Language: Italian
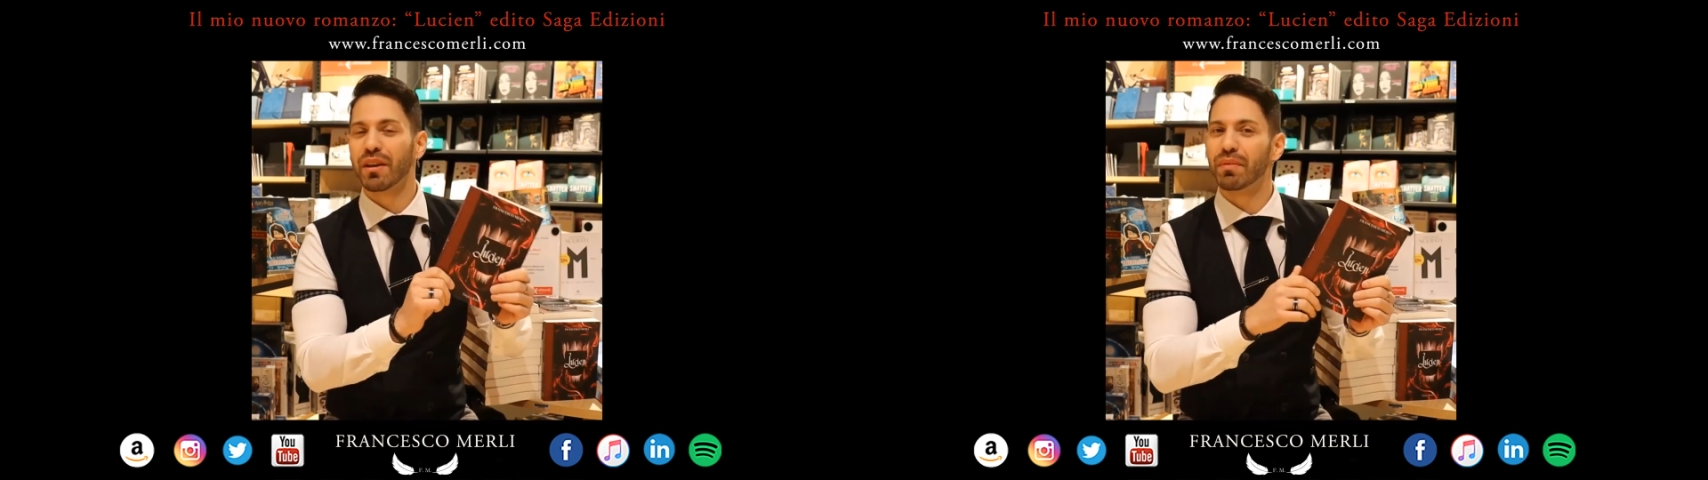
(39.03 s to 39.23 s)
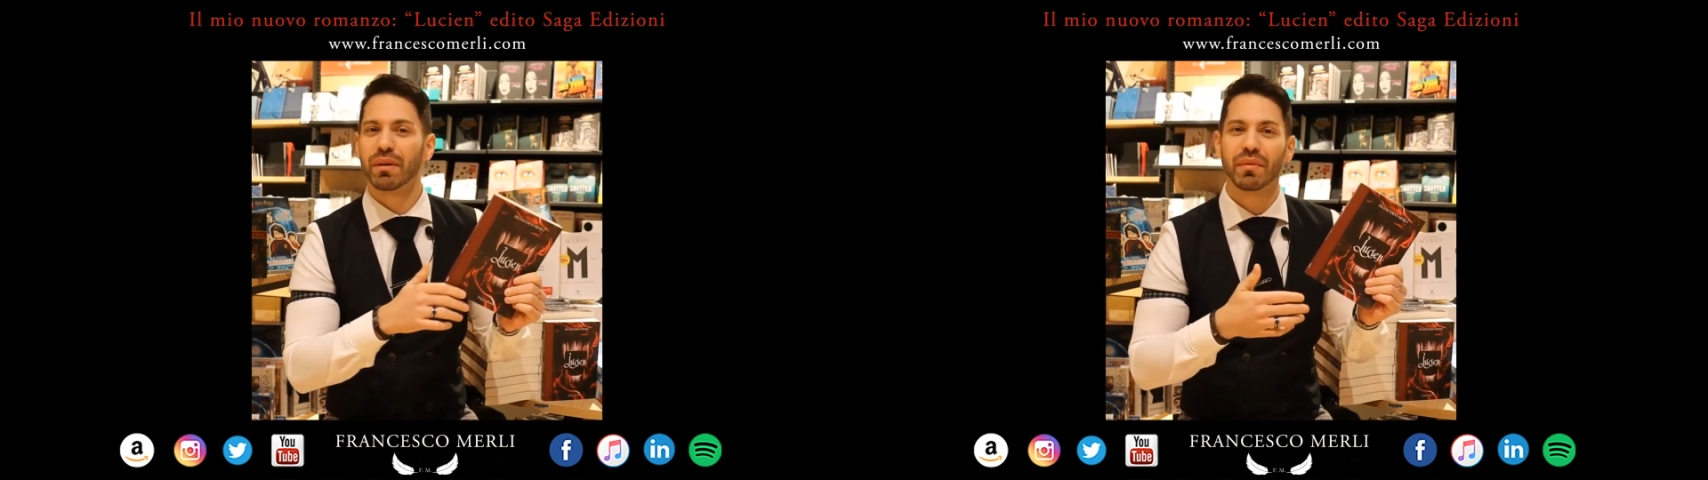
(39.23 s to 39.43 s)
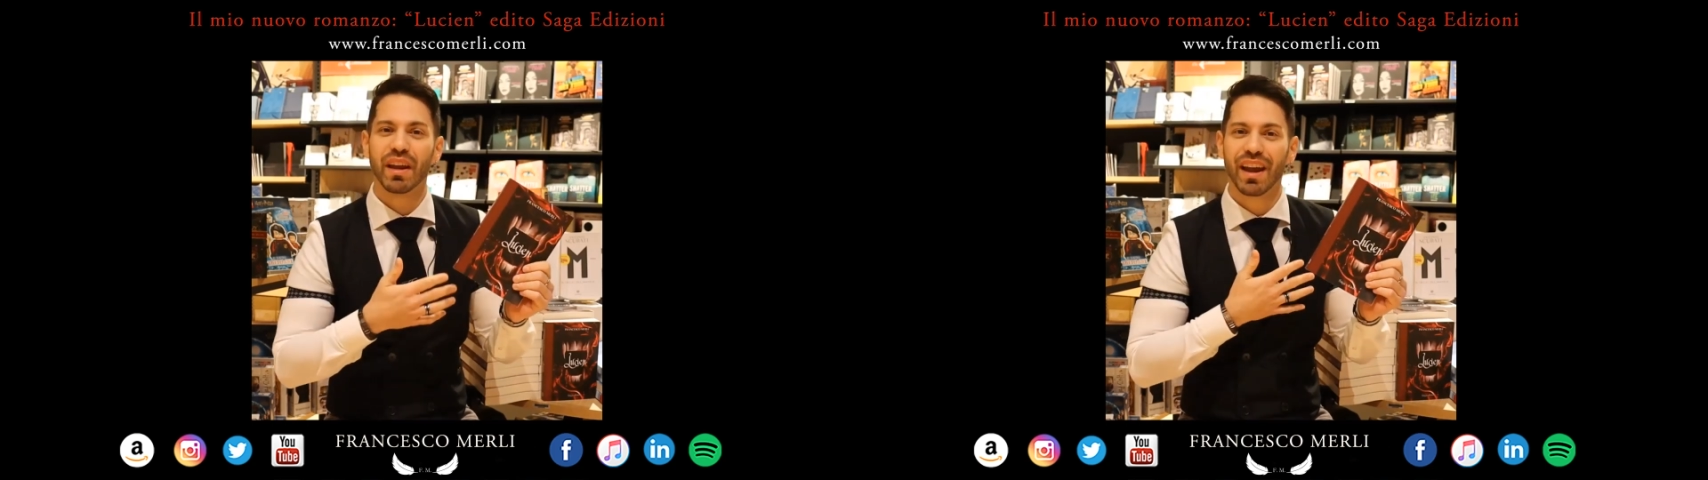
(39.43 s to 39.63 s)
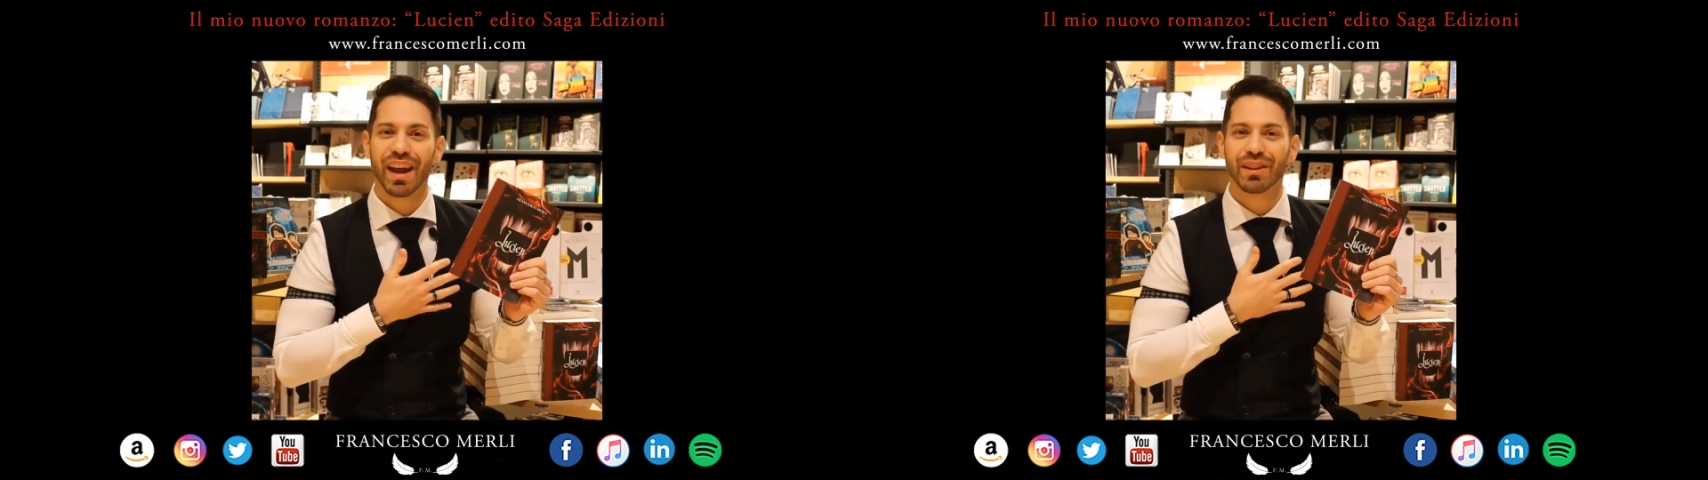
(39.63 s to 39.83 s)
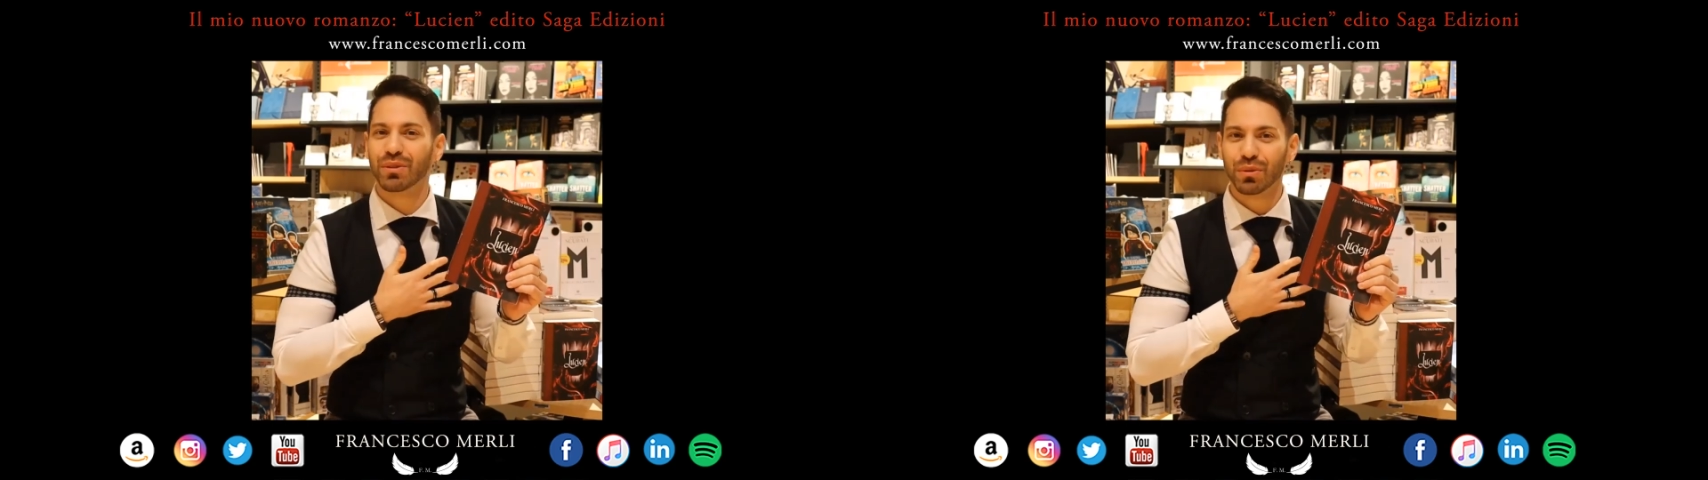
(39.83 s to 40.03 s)
che per me
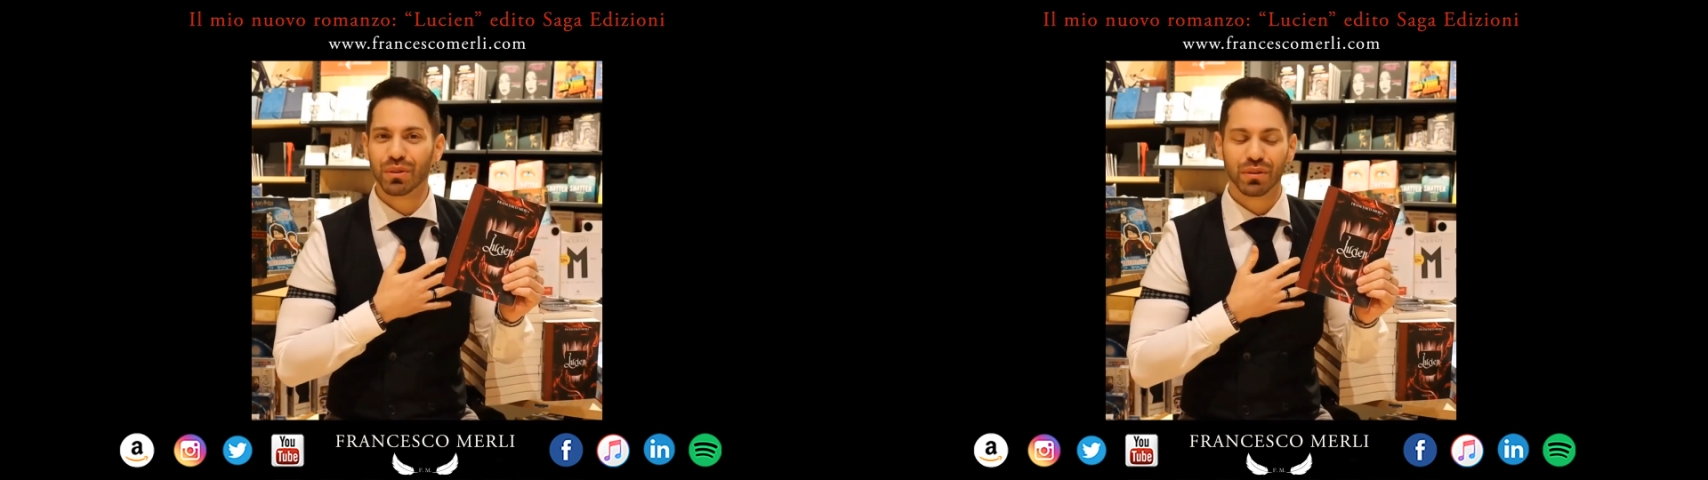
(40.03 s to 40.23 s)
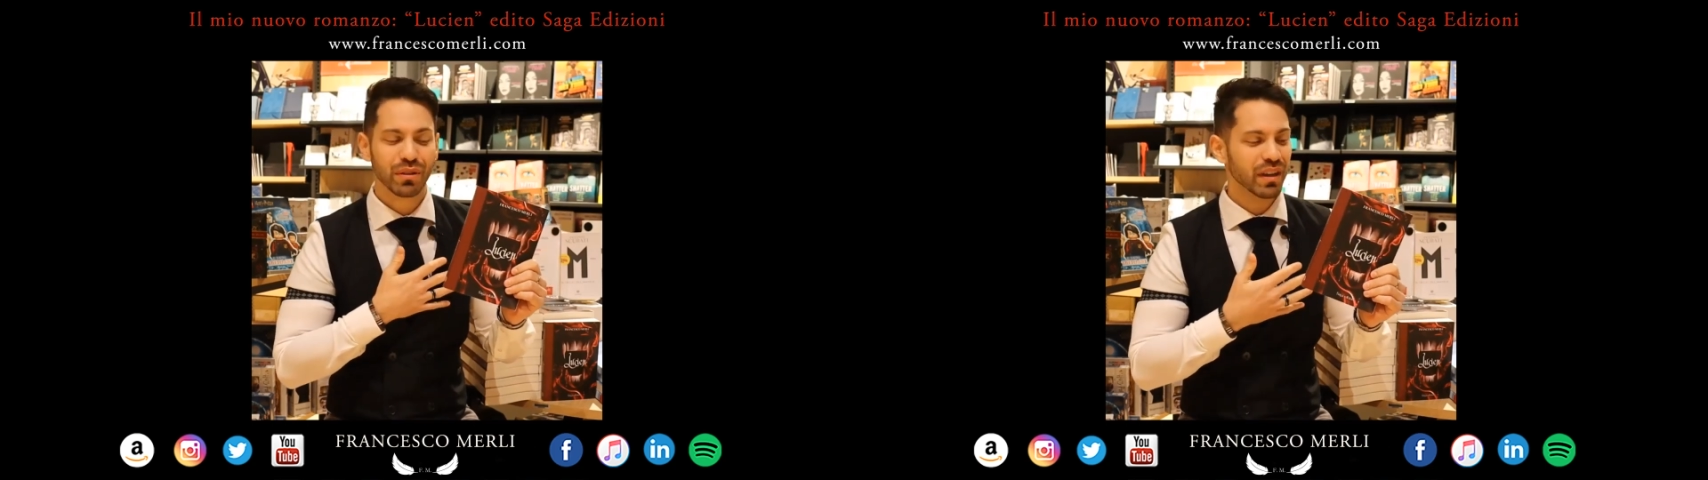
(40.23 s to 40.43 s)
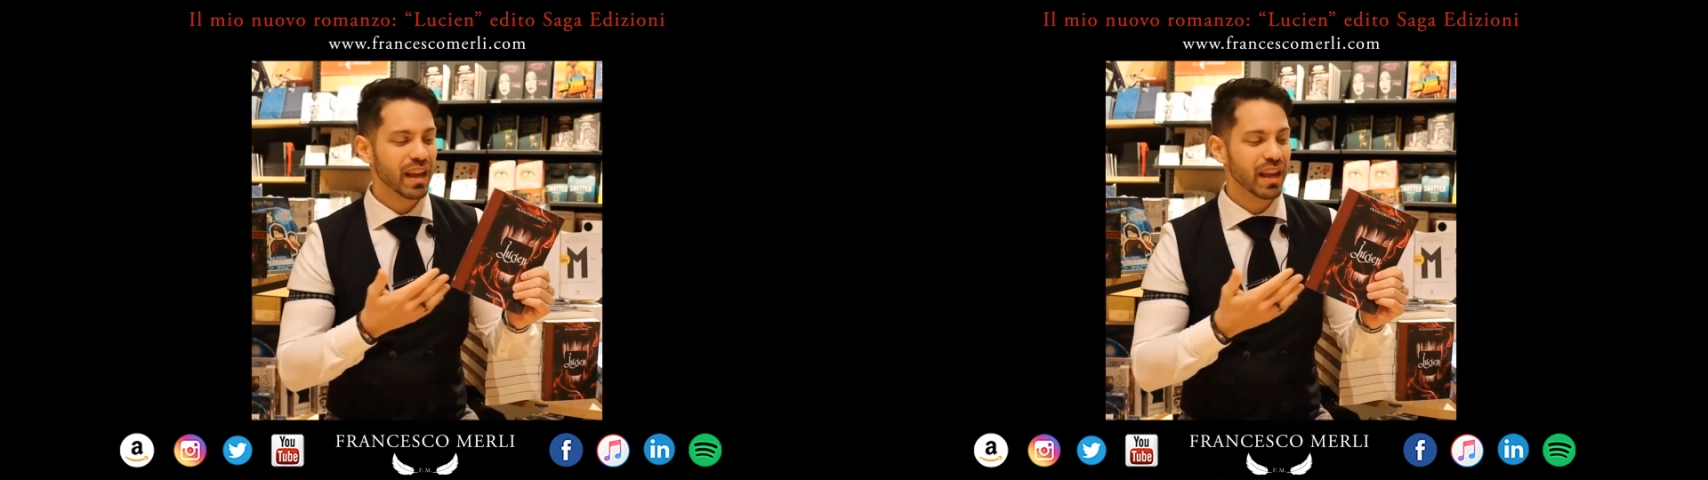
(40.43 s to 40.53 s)
è tutto,